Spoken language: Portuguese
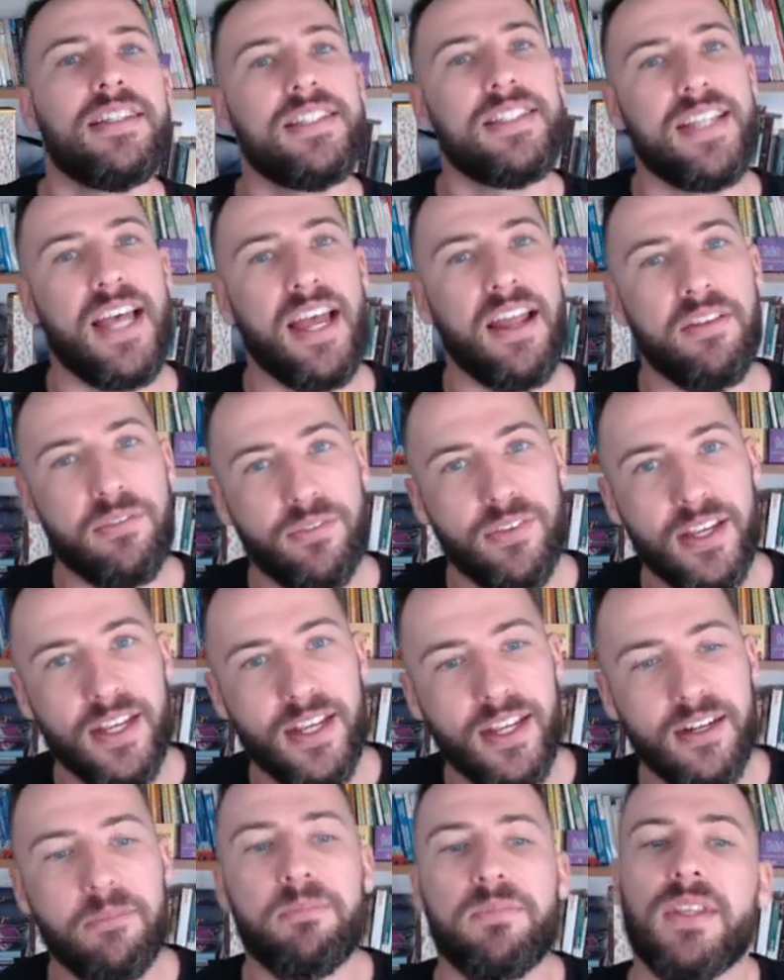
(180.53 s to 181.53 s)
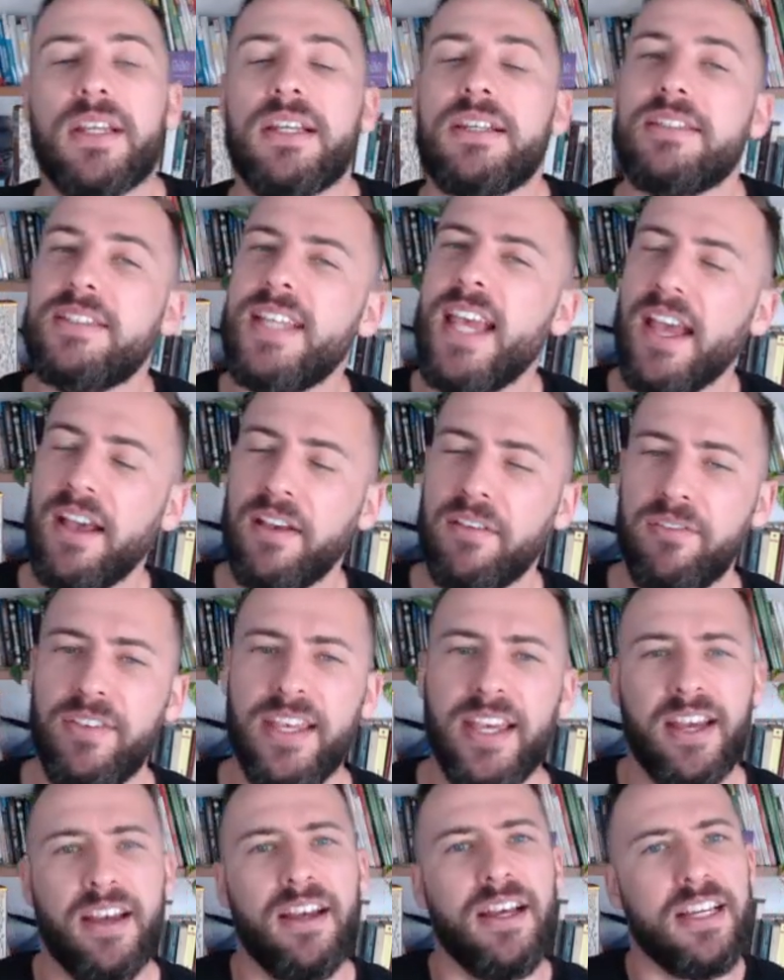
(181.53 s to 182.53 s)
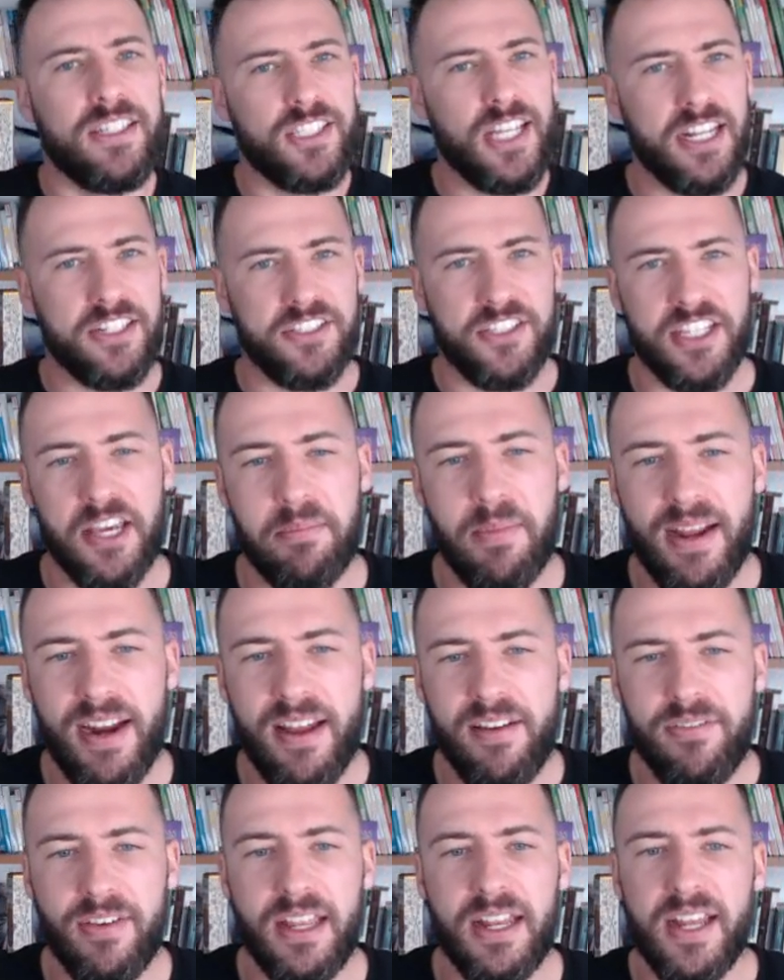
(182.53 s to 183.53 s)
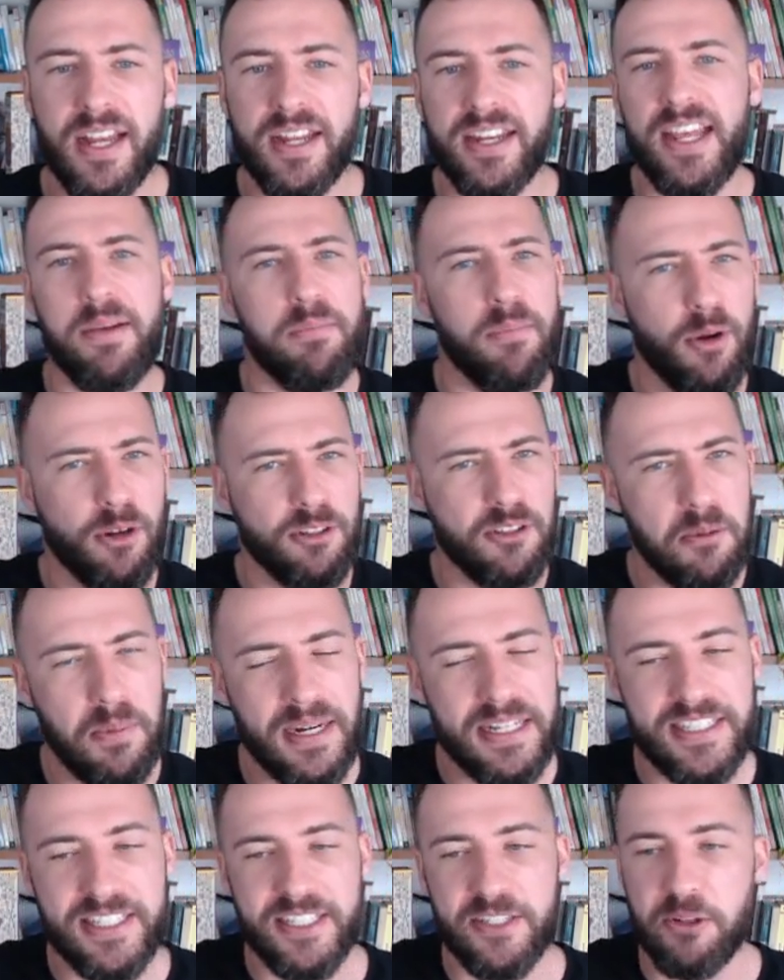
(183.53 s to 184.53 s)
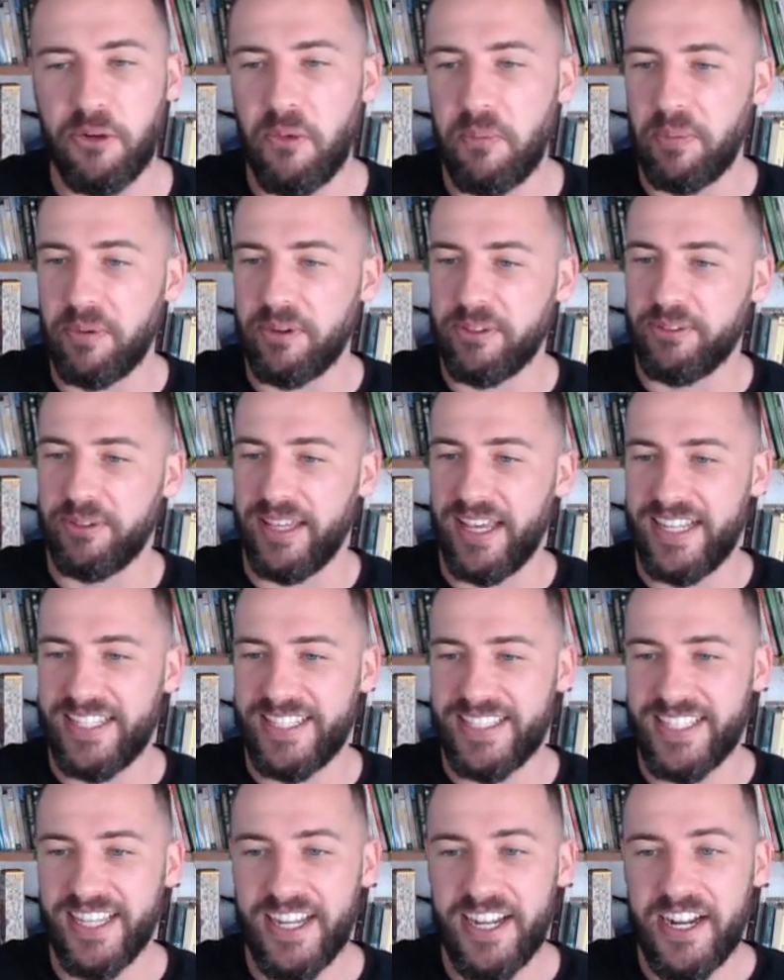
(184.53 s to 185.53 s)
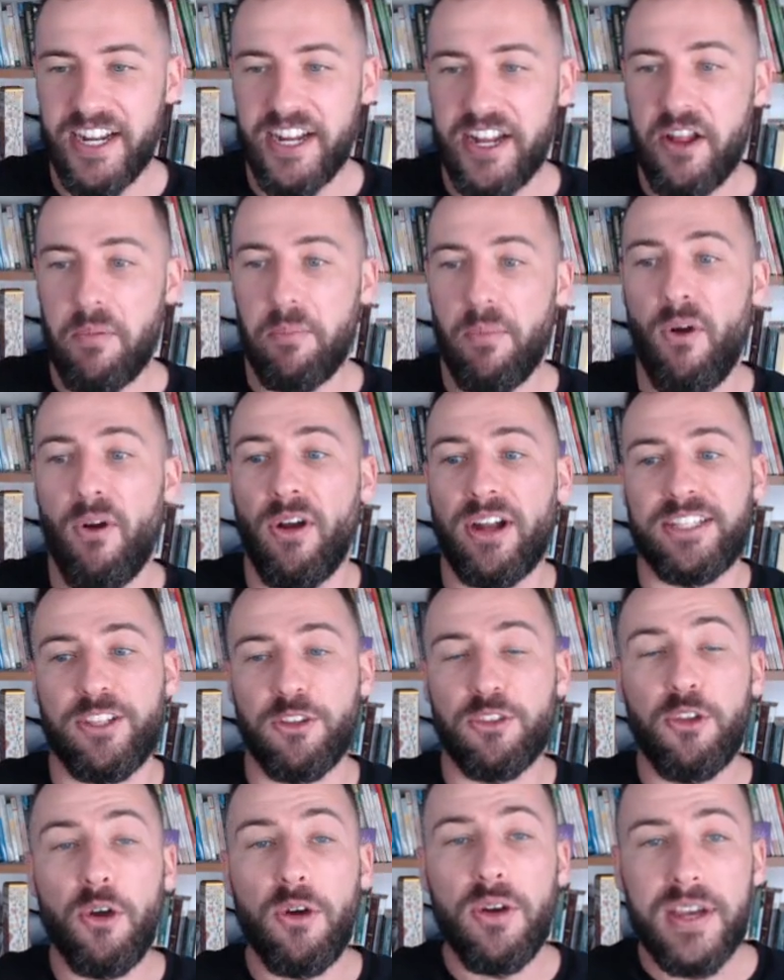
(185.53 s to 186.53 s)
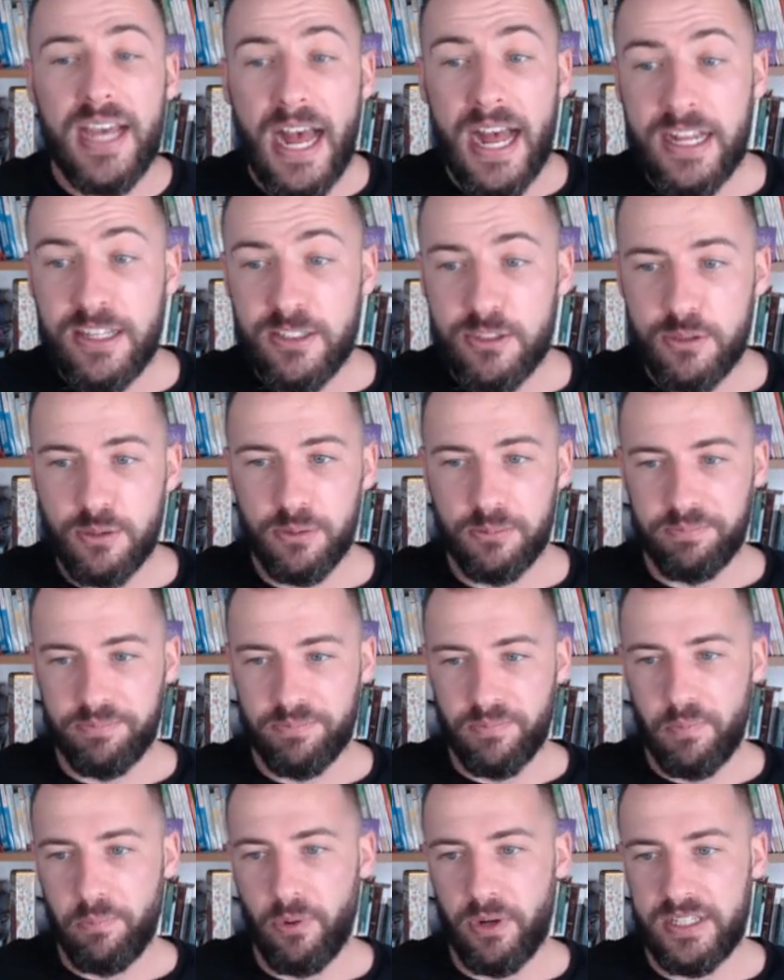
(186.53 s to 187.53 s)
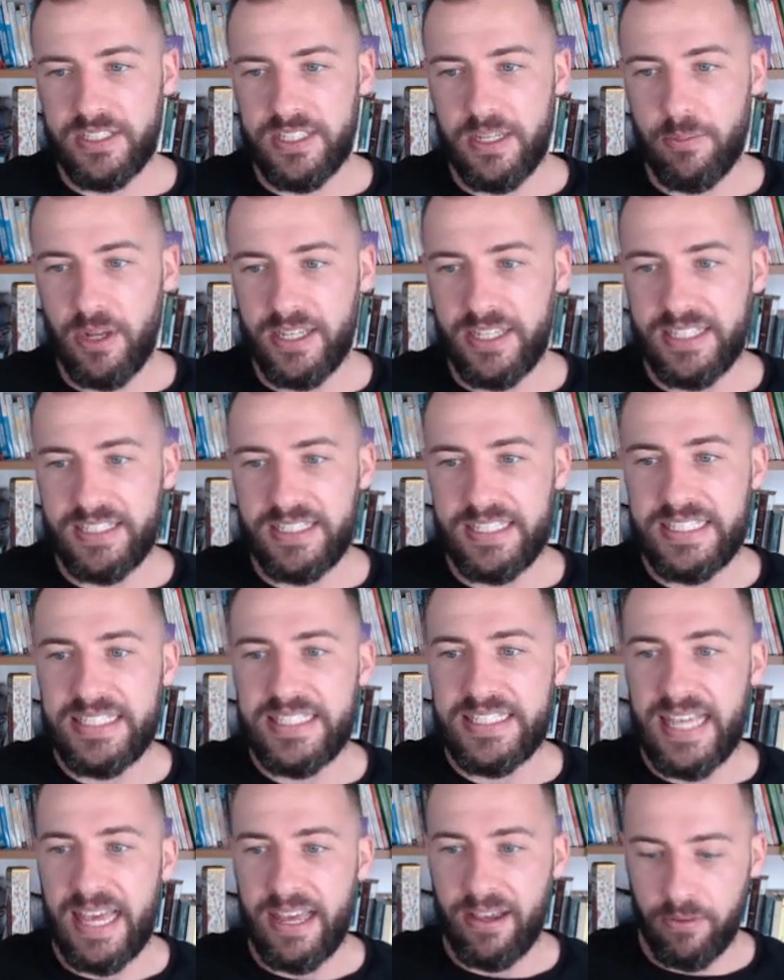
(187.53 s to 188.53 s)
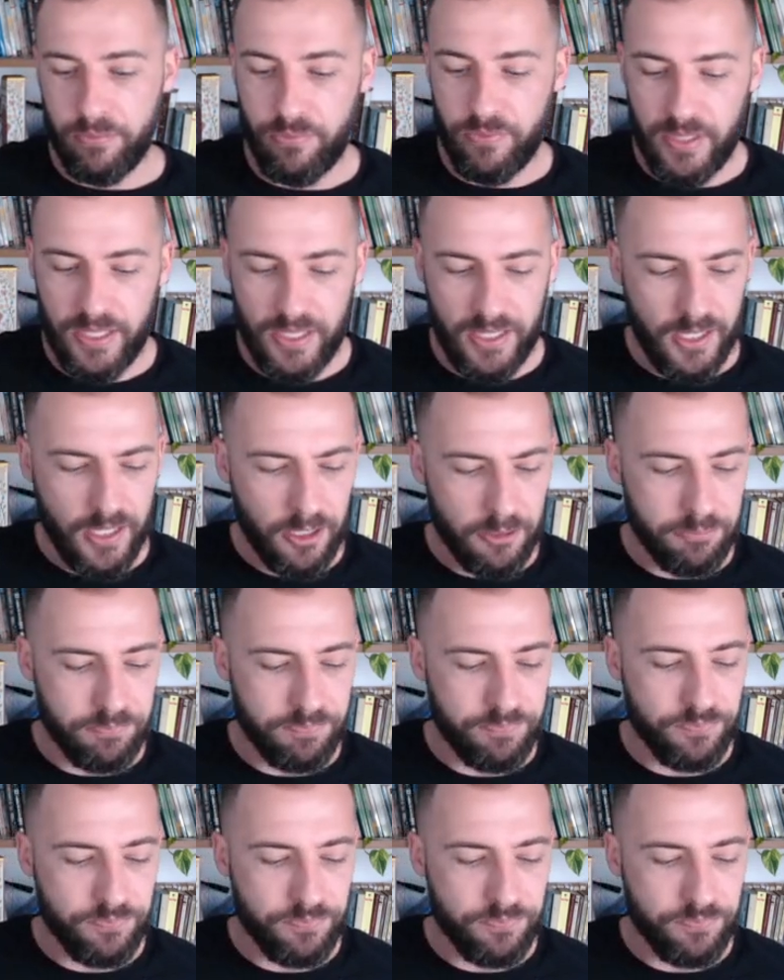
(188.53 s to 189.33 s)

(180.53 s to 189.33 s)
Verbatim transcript: Servir, servir. Gente, que maravilha, né? Muito parecido com português. Bom, então no caso, por exemplo, aqui de servir,